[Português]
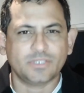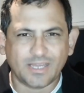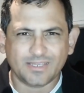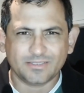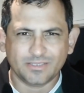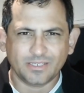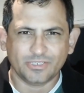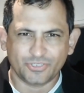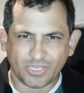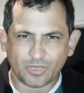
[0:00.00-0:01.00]
traz
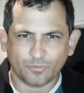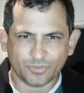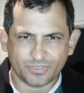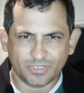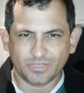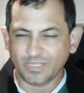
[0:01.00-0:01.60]
ela já com você,